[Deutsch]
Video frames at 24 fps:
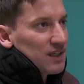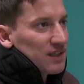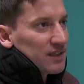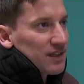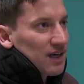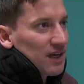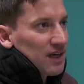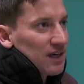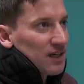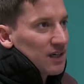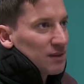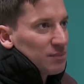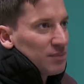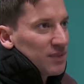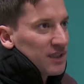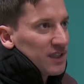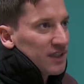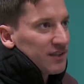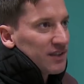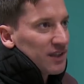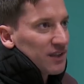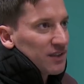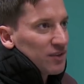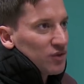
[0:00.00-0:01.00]
Da bin
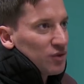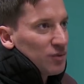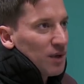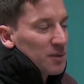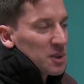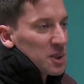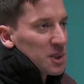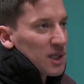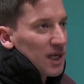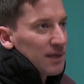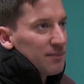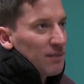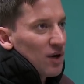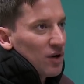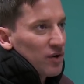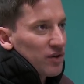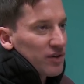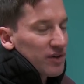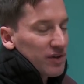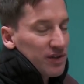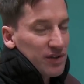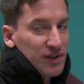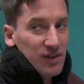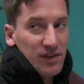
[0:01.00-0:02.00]
ich dann über den Stein
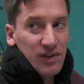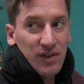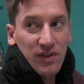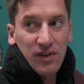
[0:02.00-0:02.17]
aus.